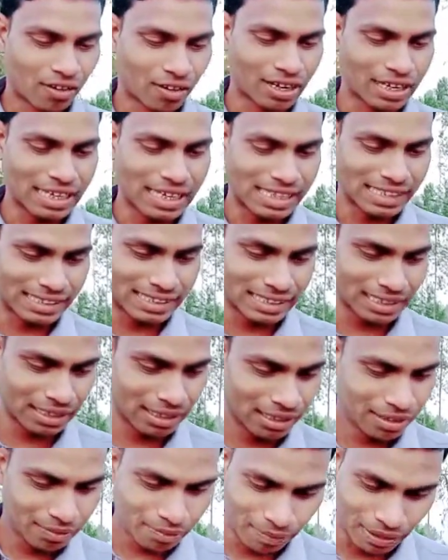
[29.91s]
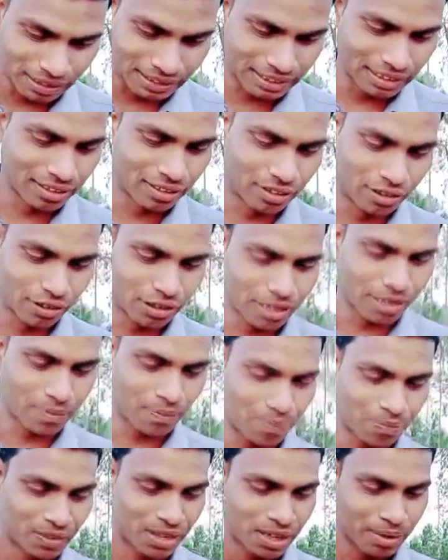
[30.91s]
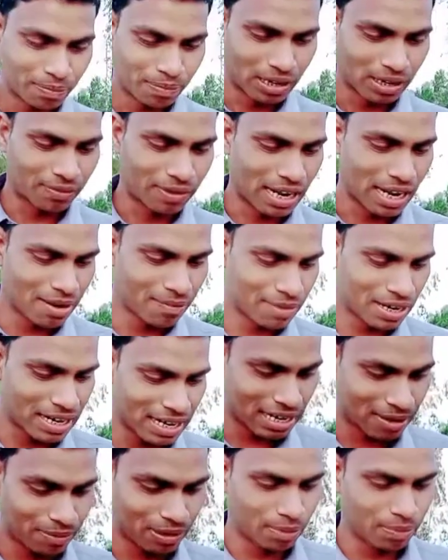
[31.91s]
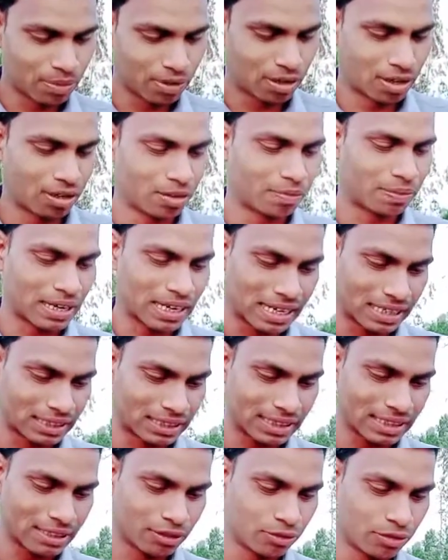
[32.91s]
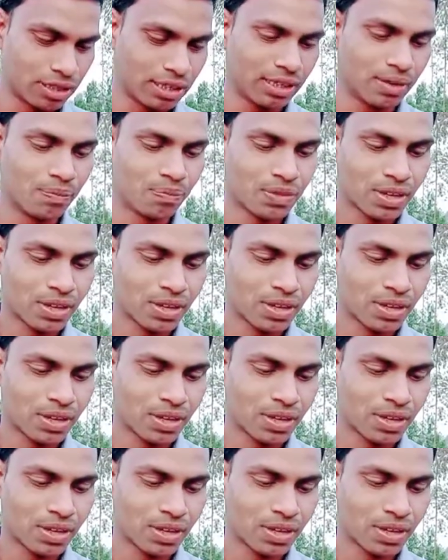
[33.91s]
और ऐसे बढ़ते रहोगे बट भाई मैंने भी ब्लॉग बनाते हुए